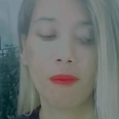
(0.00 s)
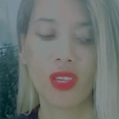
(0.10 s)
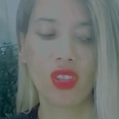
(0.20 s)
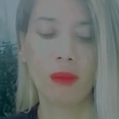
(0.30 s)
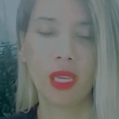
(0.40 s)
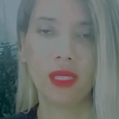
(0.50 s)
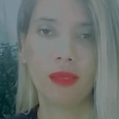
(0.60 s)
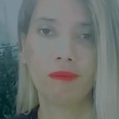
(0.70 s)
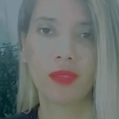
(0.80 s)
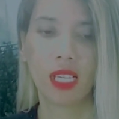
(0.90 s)
Mas também,
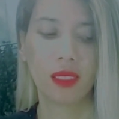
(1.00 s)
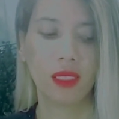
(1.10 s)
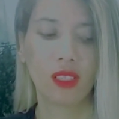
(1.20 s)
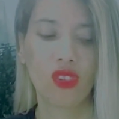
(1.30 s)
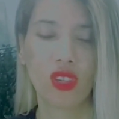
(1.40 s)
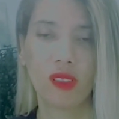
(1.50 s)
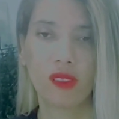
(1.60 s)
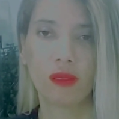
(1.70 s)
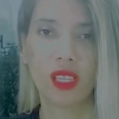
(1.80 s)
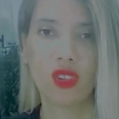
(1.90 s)
né, aqui na
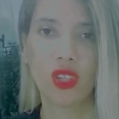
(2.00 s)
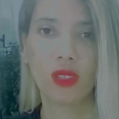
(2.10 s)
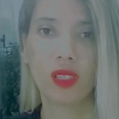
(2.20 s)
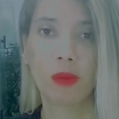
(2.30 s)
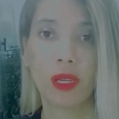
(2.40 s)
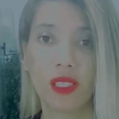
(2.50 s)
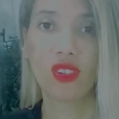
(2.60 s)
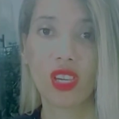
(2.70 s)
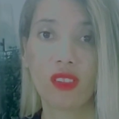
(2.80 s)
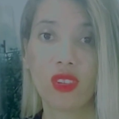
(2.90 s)
descrição está escrito que é para
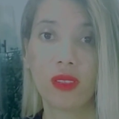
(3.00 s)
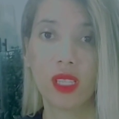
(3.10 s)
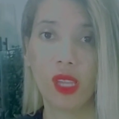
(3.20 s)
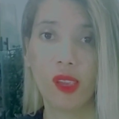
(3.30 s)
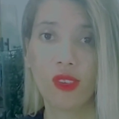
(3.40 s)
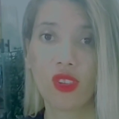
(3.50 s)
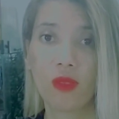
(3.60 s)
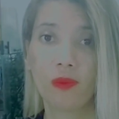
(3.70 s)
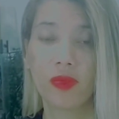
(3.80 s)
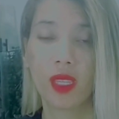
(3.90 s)
deixar de
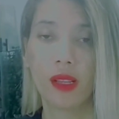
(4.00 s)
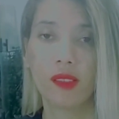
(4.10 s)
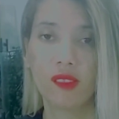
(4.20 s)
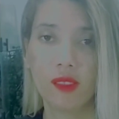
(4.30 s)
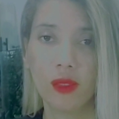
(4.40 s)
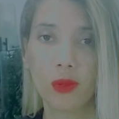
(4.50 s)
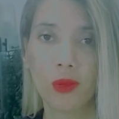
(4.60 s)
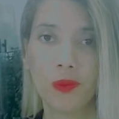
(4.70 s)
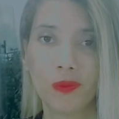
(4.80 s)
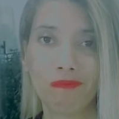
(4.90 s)
3 a
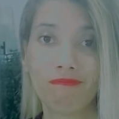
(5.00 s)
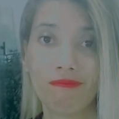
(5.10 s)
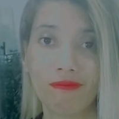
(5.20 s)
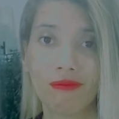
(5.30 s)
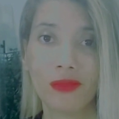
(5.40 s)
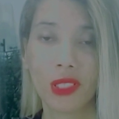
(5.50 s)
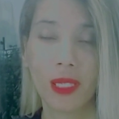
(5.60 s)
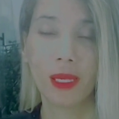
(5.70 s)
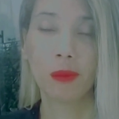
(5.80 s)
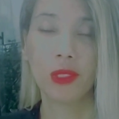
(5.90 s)
5. O
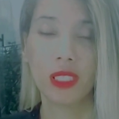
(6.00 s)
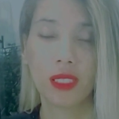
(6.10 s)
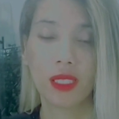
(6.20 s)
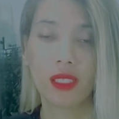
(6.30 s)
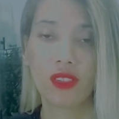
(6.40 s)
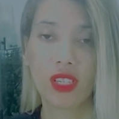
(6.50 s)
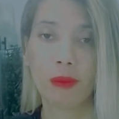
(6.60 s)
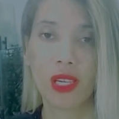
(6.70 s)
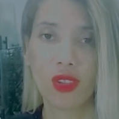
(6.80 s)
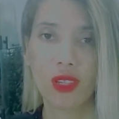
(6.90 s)
que, que a bonita quer
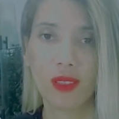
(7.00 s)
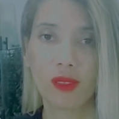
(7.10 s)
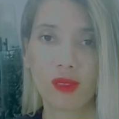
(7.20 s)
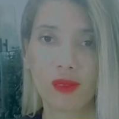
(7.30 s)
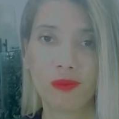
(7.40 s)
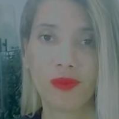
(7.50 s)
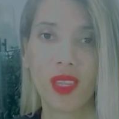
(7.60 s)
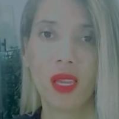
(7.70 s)
deixar mais que isso?